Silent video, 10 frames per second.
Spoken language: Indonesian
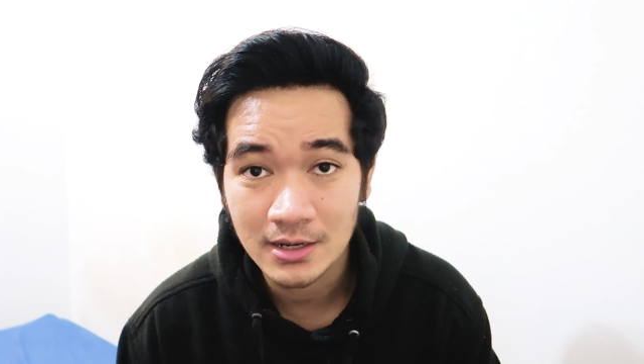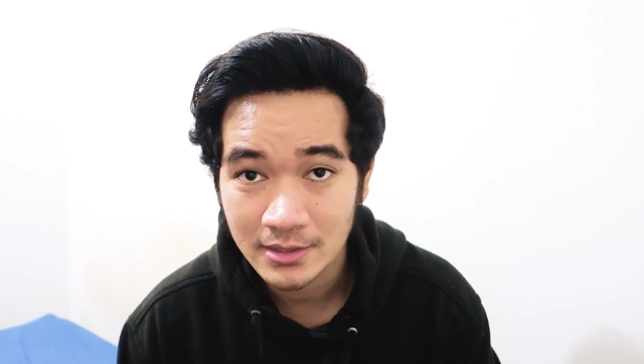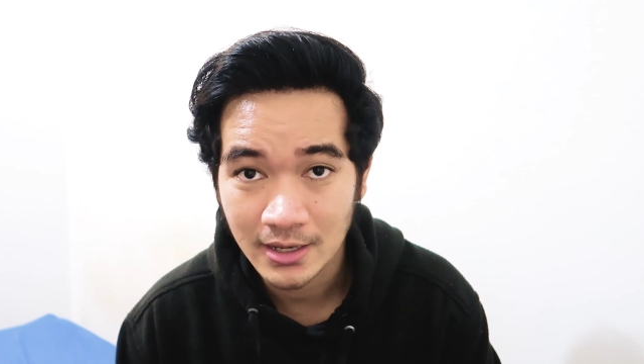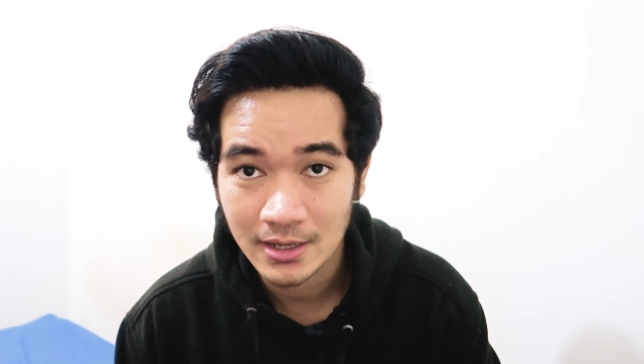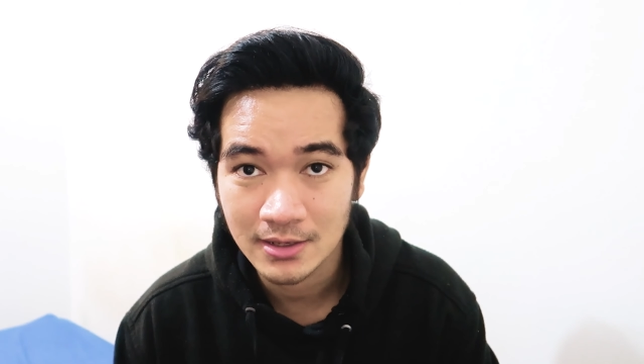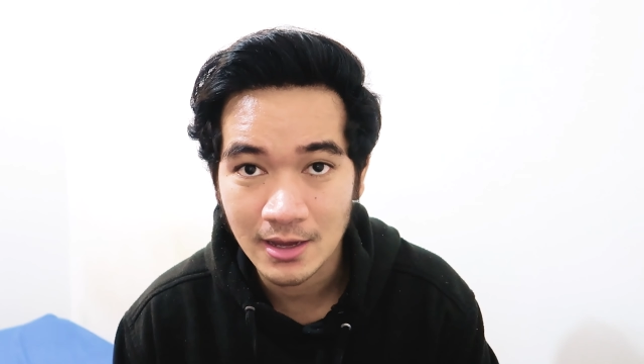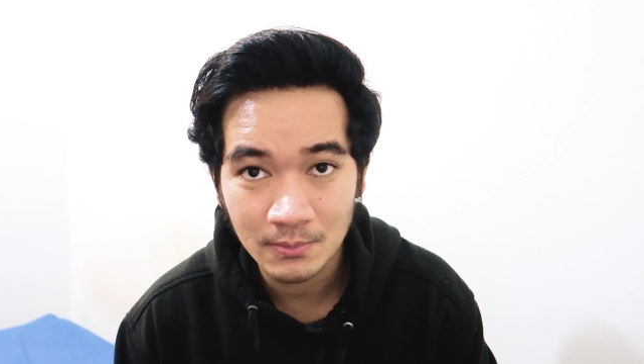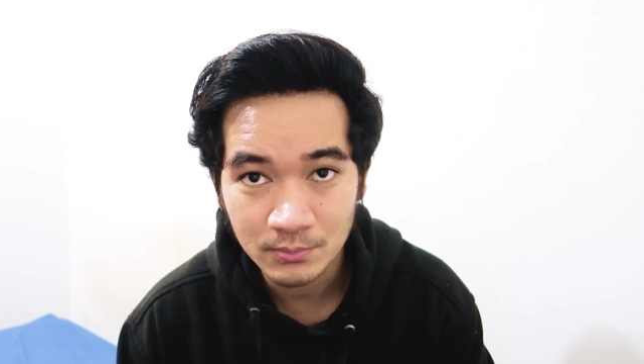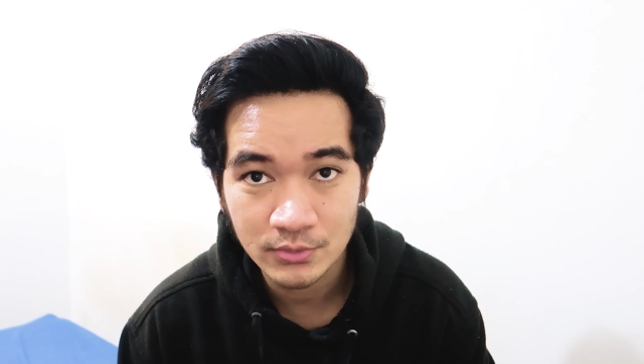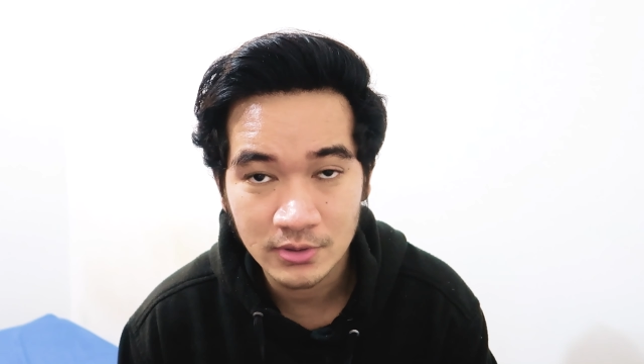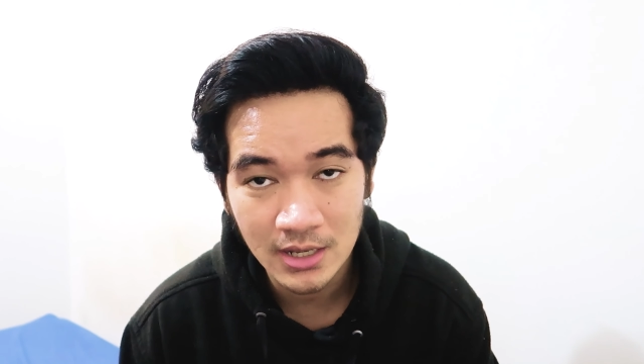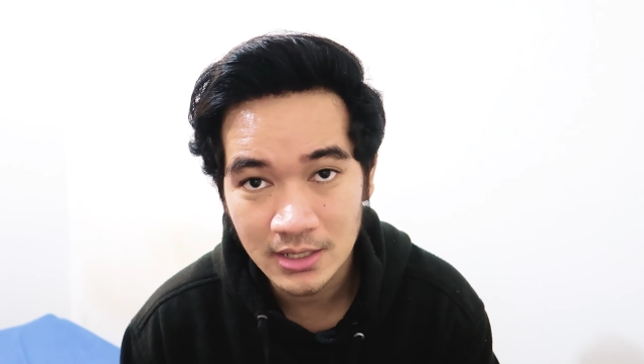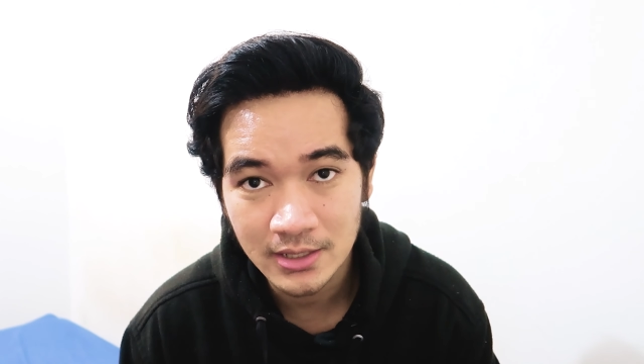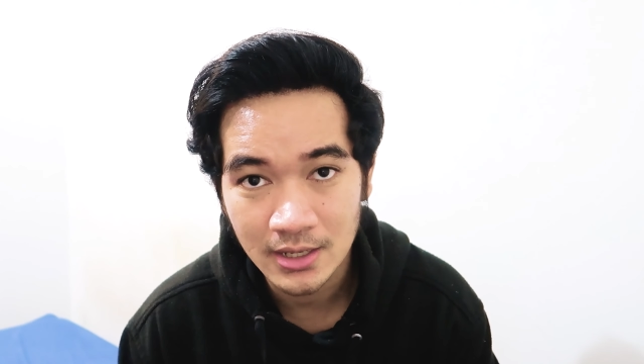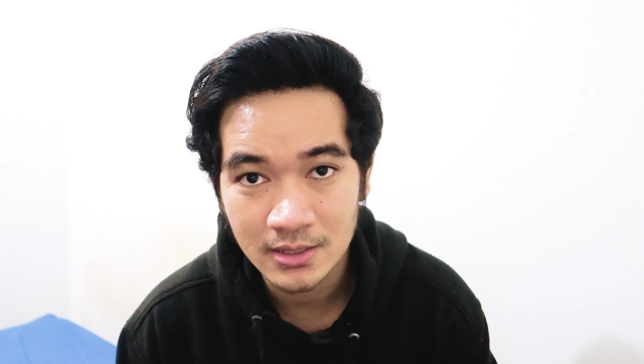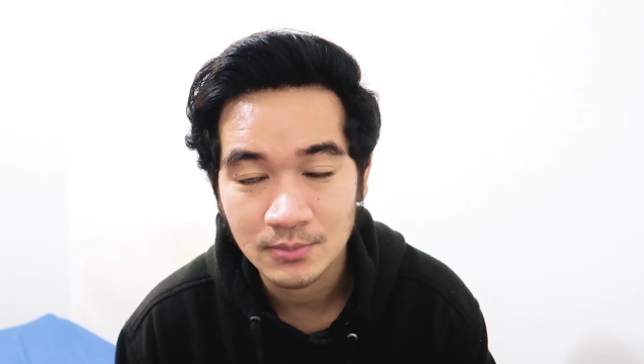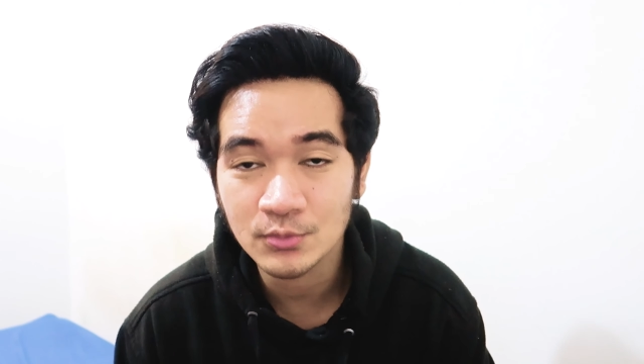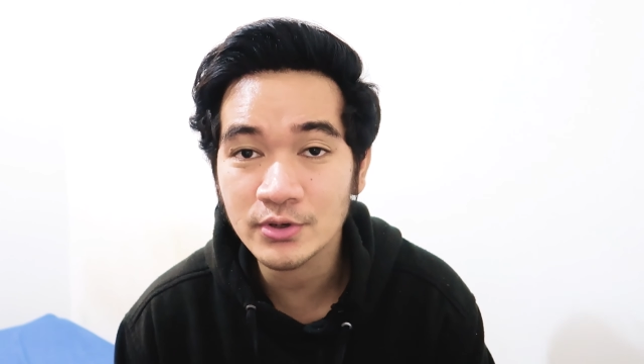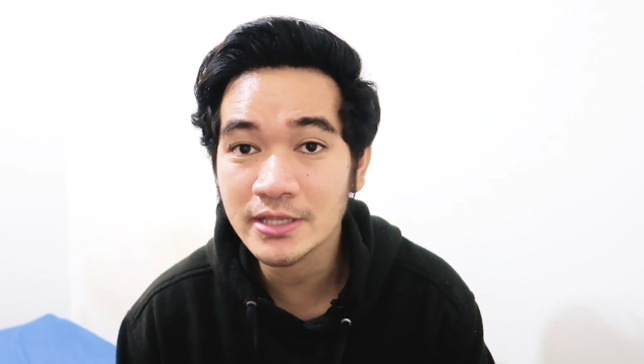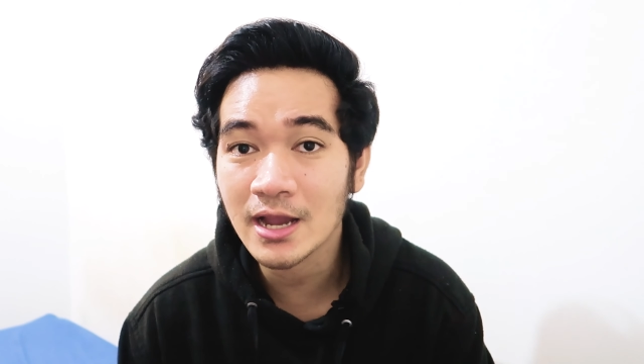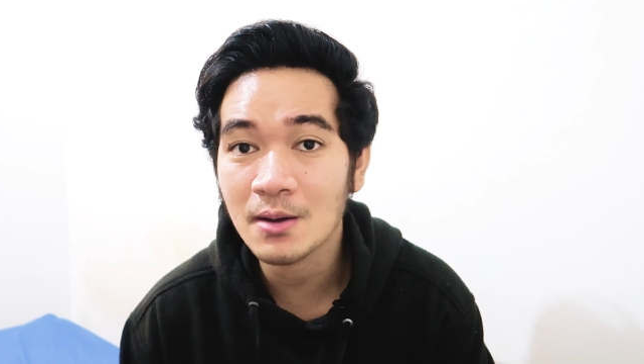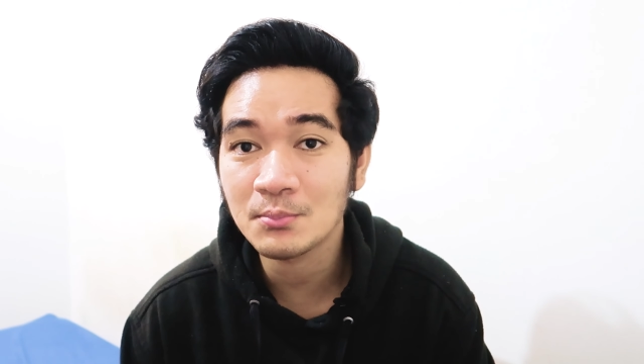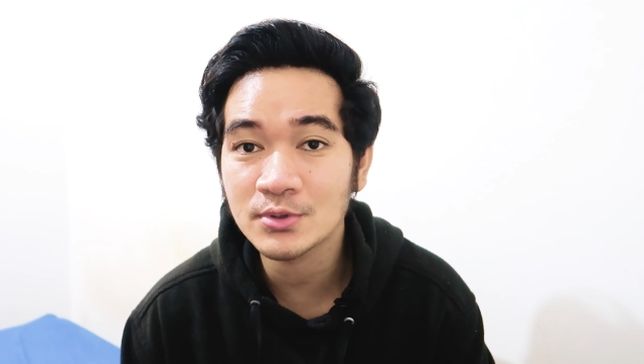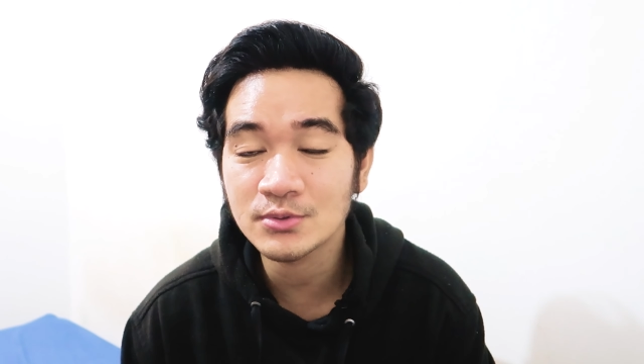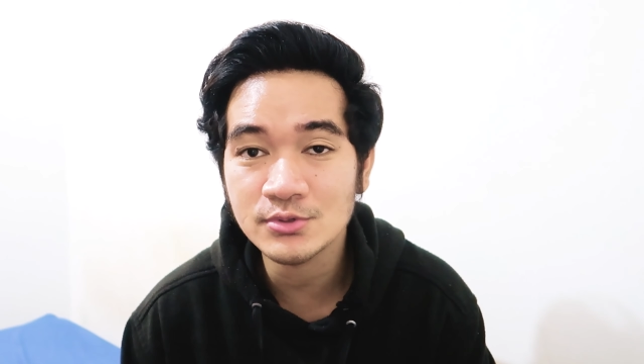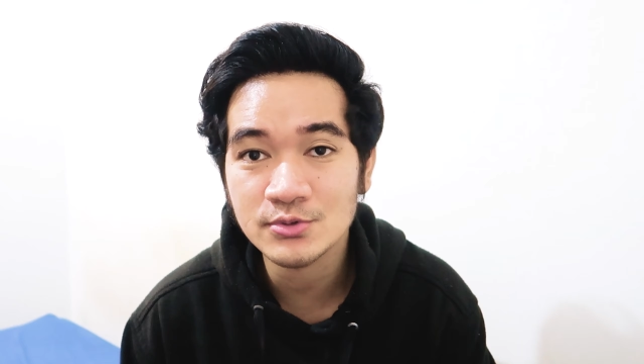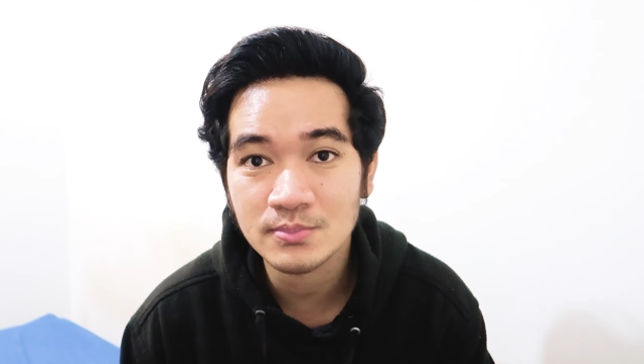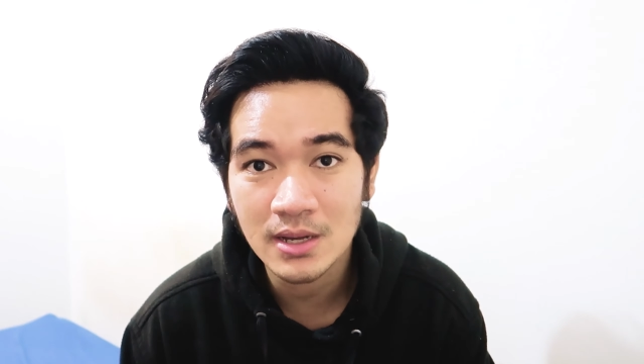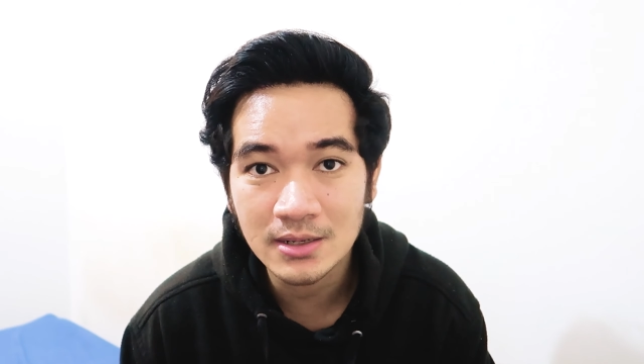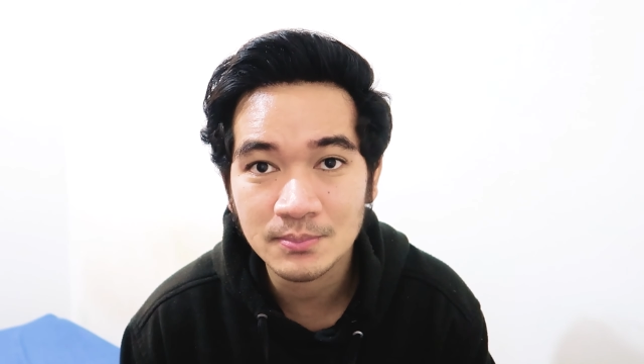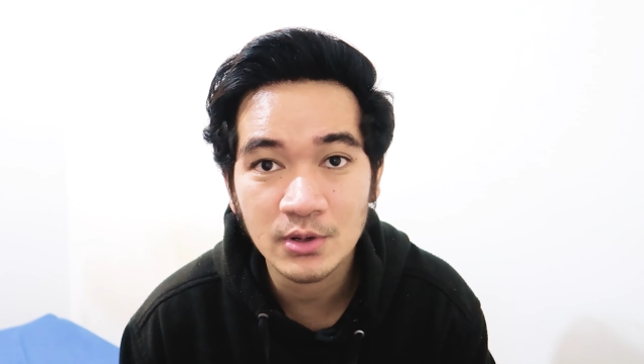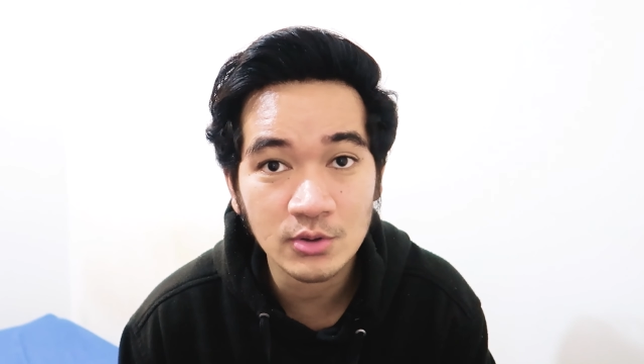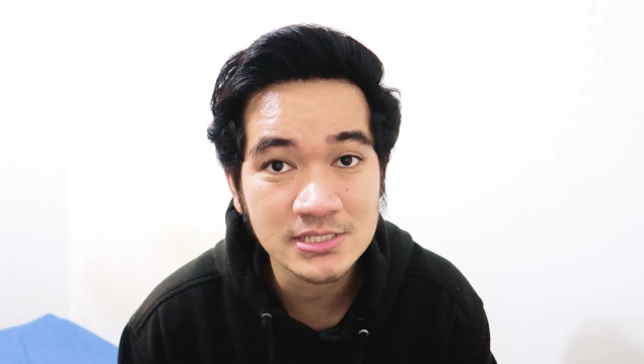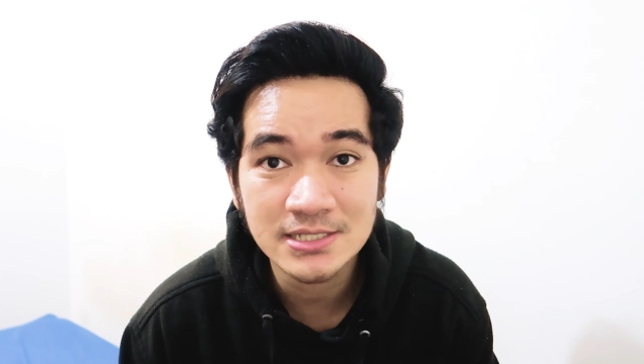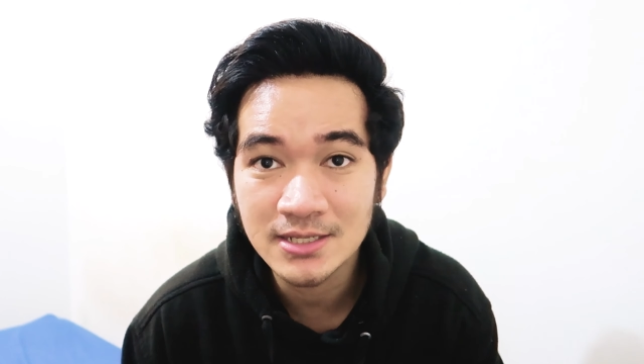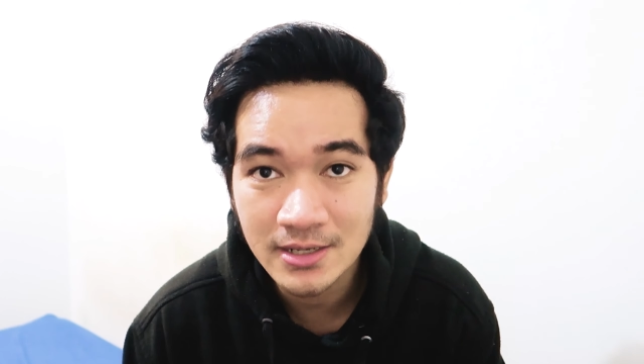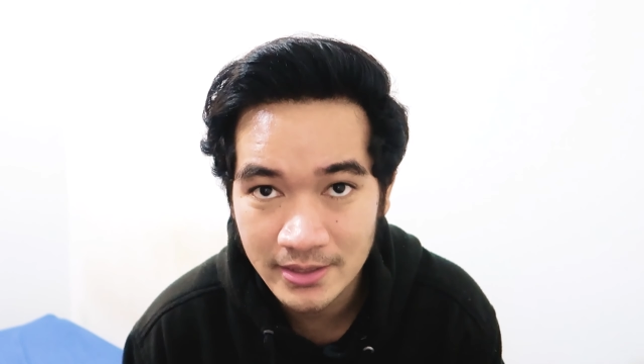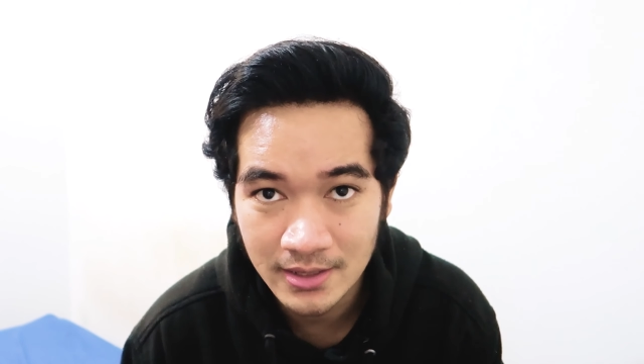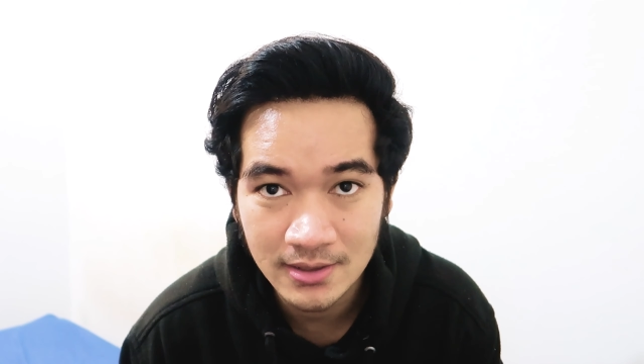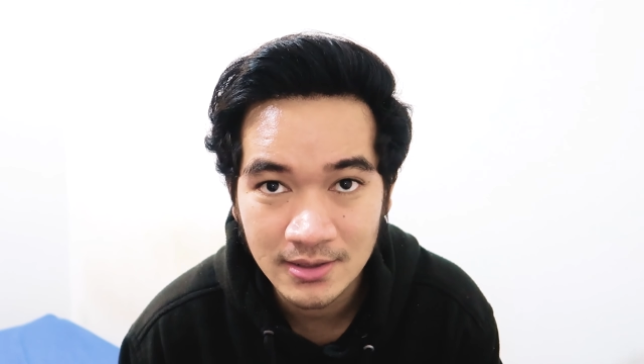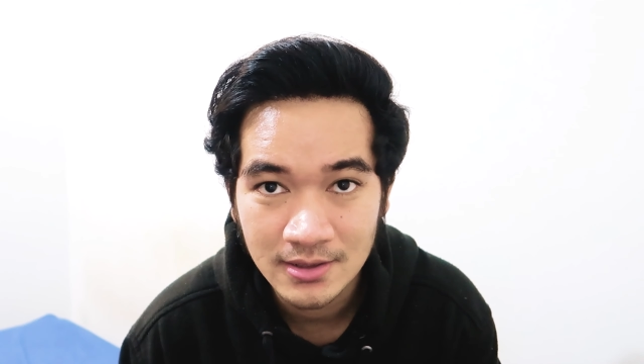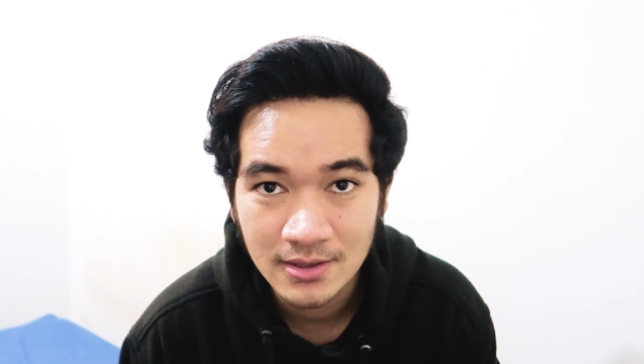kalian ampuh ke kalian mungkin yang ampuh itu cuman minoxidilnya